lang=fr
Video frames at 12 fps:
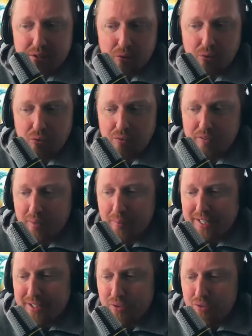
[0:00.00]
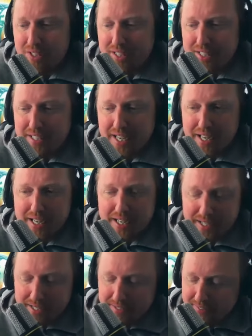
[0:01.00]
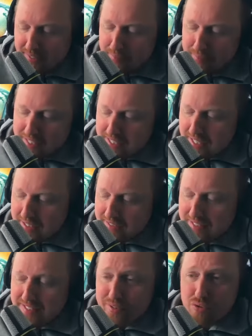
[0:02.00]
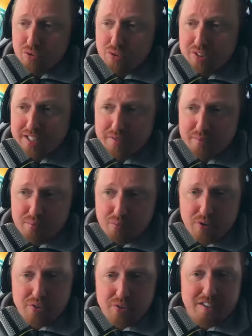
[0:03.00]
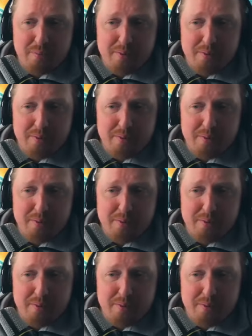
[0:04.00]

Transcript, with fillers: On, va en parler aussi d'un média dédié aux ETF, ETF.